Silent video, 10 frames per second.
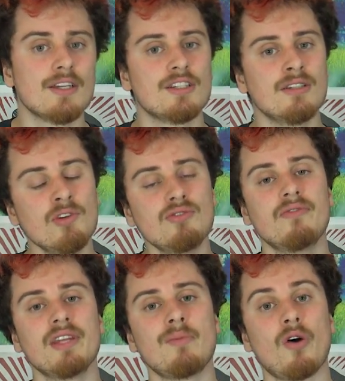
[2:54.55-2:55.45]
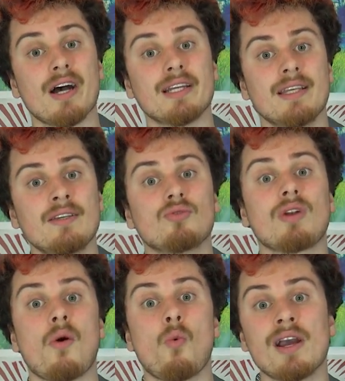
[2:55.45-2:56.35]
je me suis finalement arrêté sur
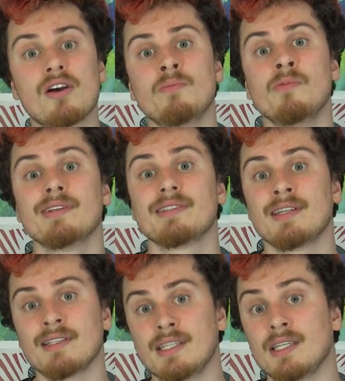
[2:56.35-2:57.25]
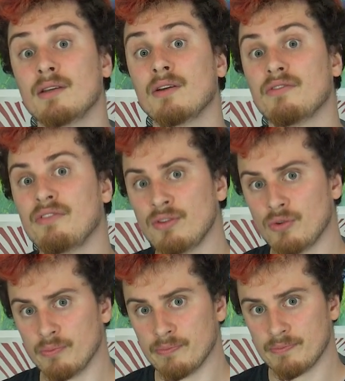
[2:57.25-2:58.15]
la Wacom Cintiq
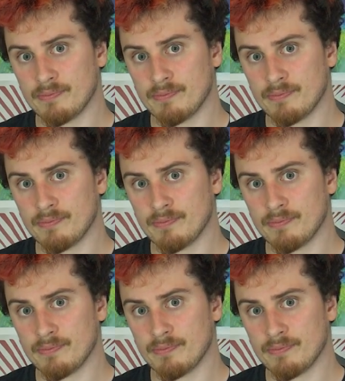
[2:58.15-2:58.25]
22.